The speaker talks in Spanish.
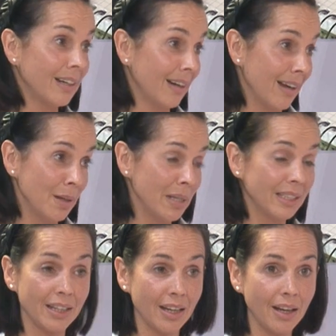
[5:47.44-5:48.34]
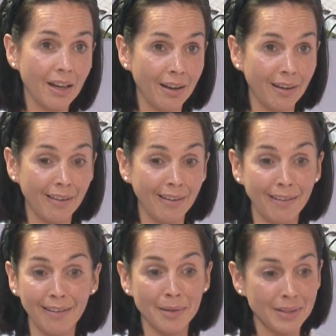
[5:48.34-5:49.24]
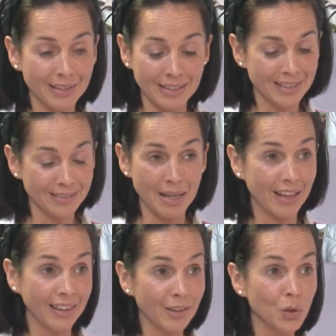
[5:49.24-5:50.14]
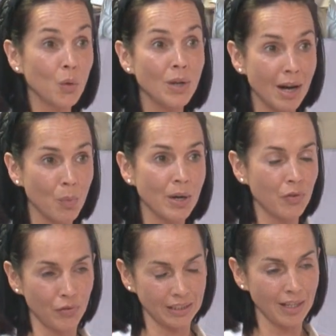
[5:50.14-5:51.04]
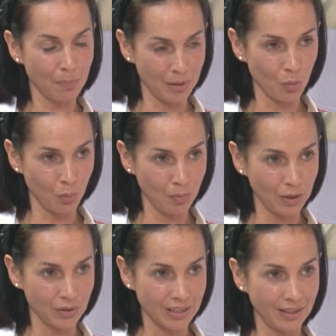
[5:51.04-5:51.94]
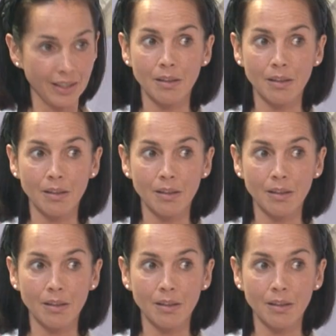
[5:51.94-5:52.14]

realmente eh, es haciendo una buena oferta de empleo público, es decir,